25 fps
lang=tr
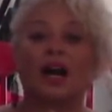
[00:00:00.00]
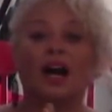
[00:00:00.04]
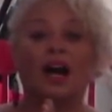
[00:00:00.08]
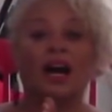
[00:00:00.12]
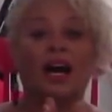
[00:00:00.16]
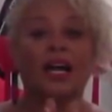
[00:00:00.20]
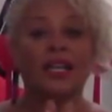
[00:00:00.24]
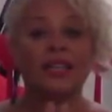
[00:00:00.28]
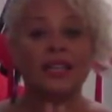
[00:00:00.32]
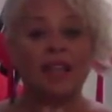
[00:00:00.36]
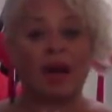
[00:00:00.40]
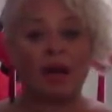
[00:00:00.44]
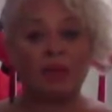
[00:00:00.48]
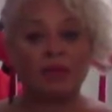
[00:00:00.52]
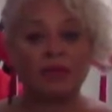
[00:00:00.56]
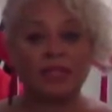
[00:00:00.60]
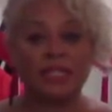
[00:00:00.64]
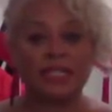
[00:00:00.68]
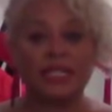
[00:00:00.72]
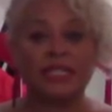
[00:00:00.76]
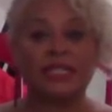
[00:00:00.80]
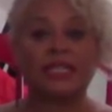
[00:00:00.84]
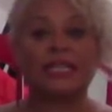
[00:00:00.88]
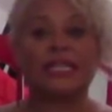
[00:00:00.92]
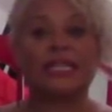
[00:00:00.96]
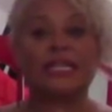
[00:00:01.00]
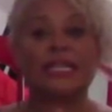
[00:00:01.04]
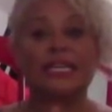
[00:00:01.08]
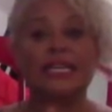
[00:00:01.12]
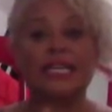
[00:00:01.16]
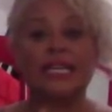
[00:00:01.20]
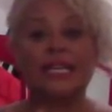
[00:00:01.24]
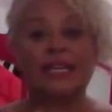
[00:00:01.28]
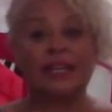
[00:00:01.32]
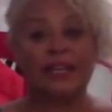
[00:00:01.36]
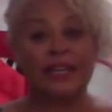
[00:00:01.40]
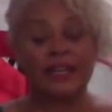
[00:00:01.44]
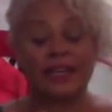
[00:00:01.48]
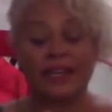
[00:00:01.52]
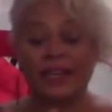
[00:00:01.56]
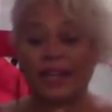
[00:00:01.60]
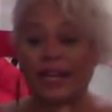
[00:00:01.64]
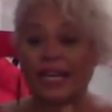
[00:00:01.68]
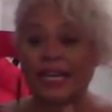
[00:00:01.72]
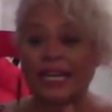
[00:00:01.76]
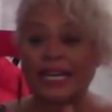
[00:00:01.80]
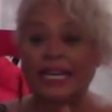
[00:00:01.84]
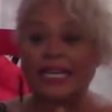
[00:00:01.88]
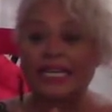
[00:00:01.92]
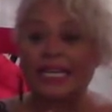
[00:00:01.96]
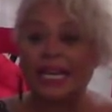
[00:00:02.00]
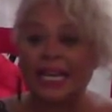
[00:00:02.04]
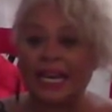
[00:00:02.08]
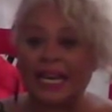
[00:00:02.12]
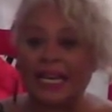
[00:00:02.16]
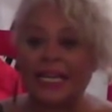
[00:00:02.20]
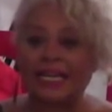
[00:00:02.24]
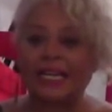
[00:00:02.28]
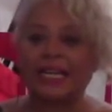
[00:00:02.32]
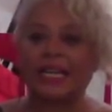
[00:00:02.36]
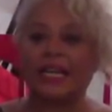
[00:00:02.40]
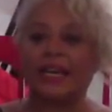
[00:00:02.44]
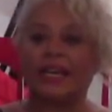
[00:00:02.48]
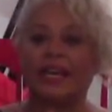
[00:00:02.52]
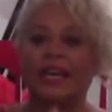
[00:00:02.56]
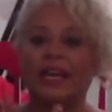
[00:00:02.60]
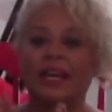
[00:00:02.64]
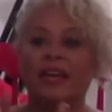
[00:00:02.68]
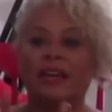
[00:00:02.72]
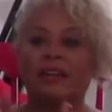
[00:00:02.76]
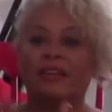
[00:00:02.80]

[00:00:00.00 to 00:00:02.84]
anlamlı, e, hani gerekli